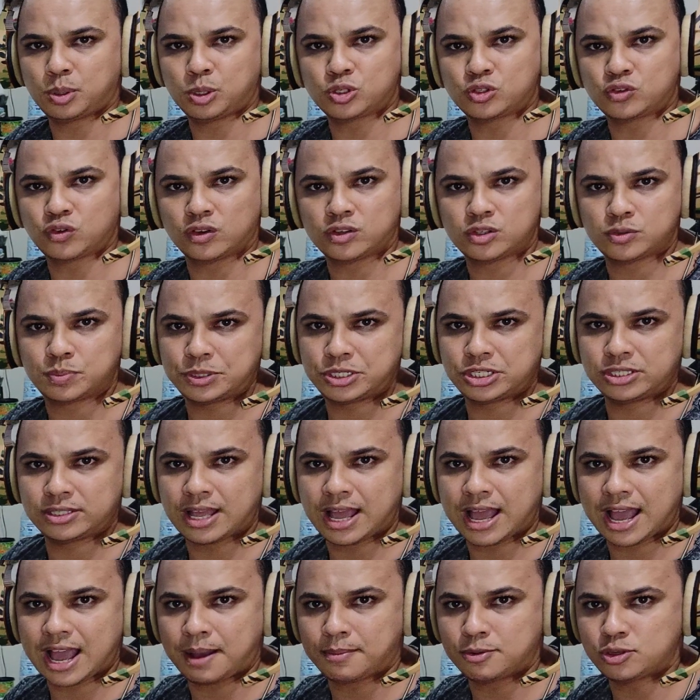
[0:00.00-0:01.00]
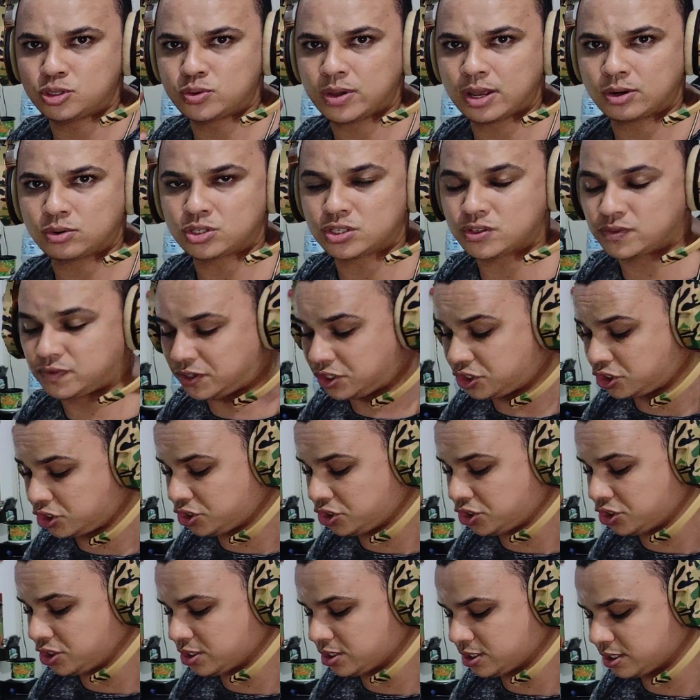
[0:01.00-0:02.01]
Se fosse pedir na Amazon, era uns 20
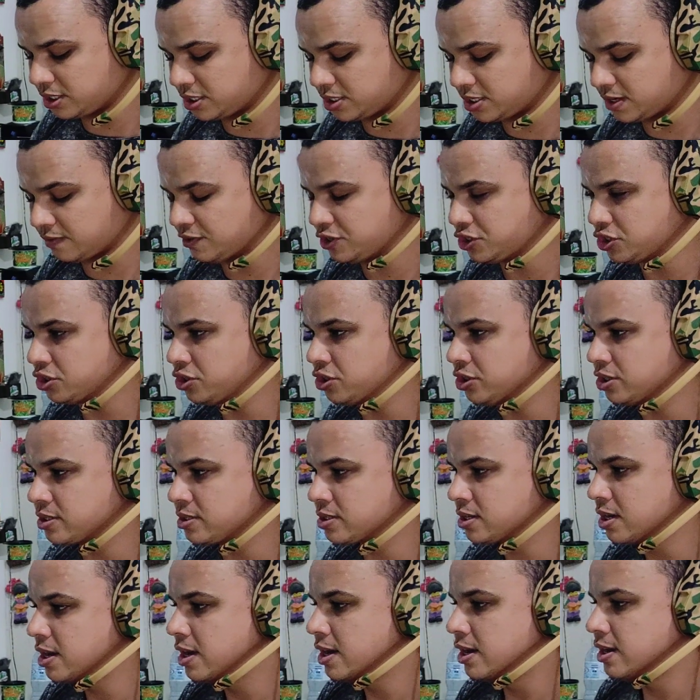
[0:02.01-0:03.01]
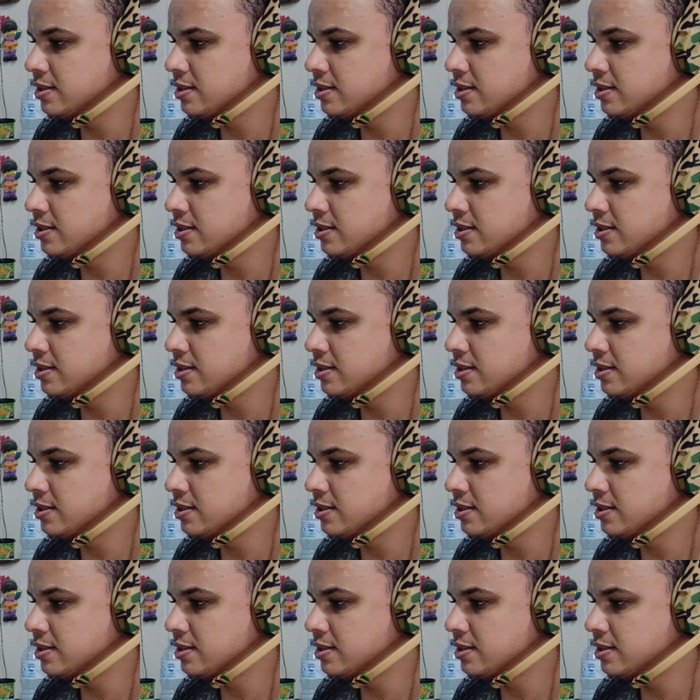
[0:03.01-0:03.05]
dias, 15 a 20 dias.